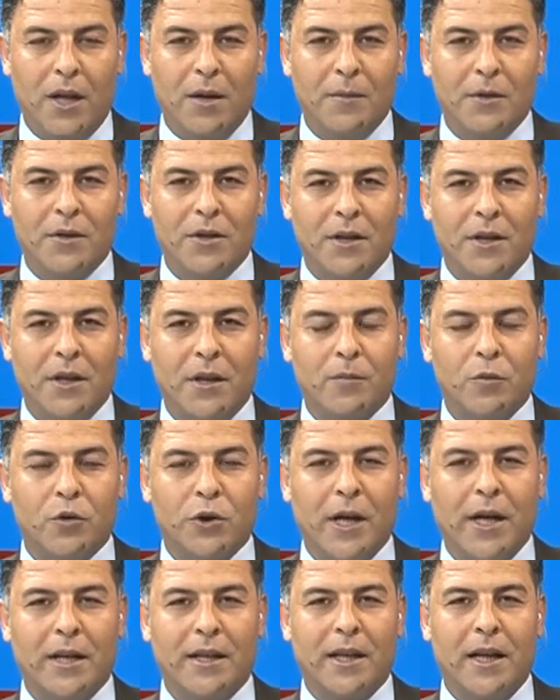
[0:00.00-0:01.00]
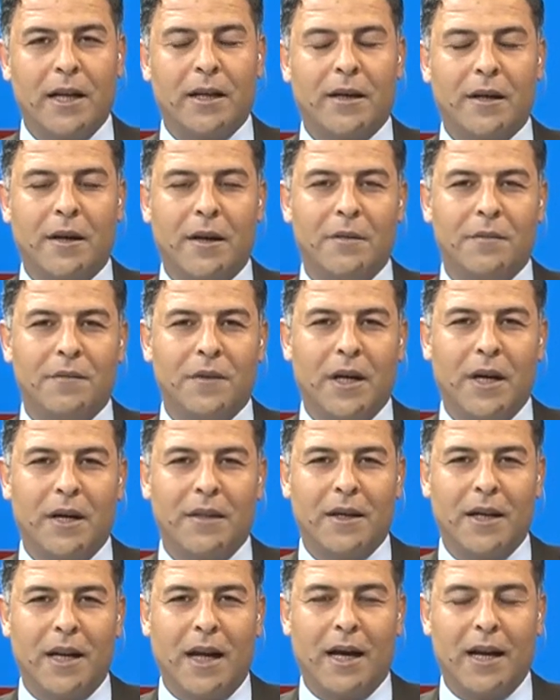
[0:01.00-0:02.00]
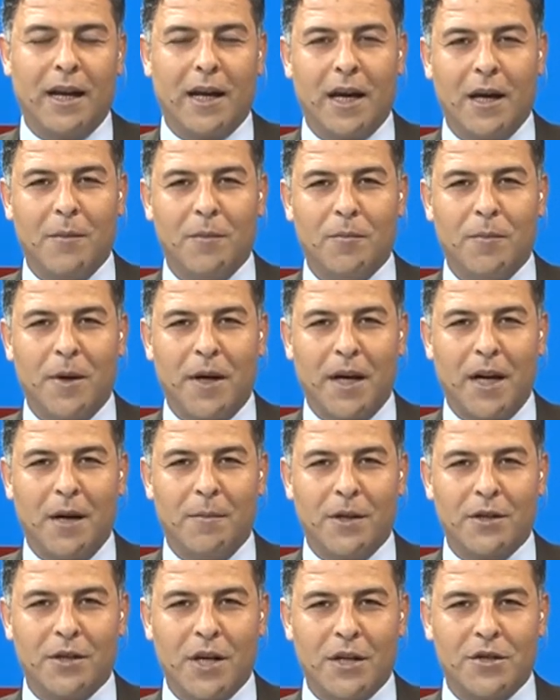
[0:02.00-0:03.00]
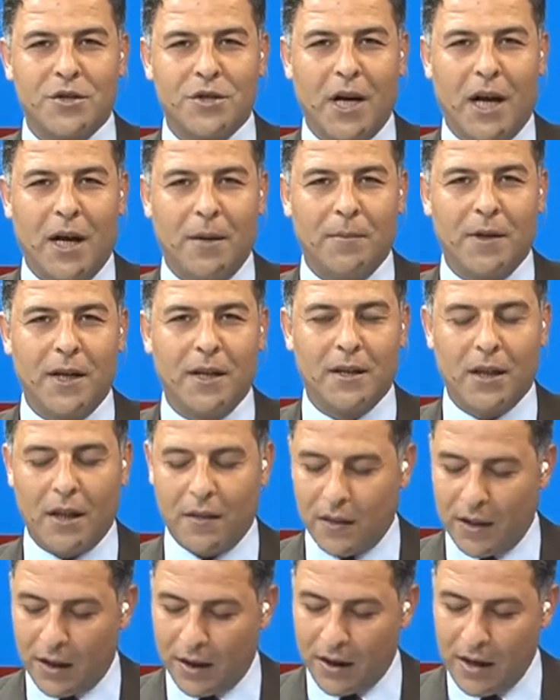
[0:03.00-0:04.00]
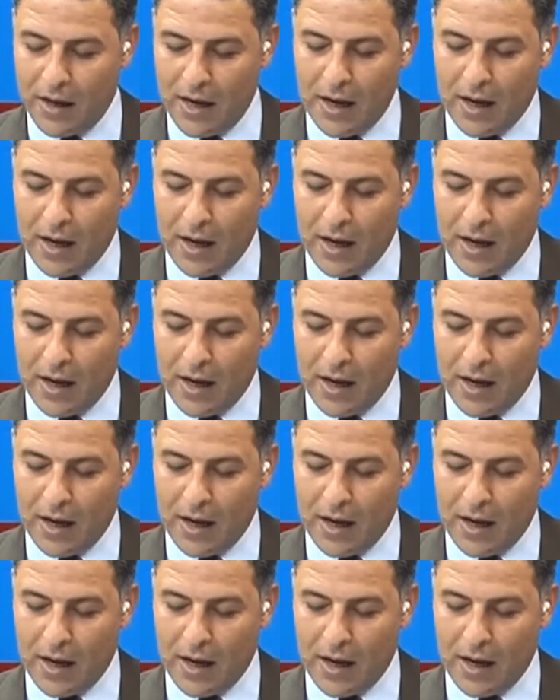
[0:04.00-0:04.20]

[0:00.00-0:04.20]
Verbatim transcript: من جديد مشاهدينا الكرام في هذه الحلقة من برنامج الشعب ينتظر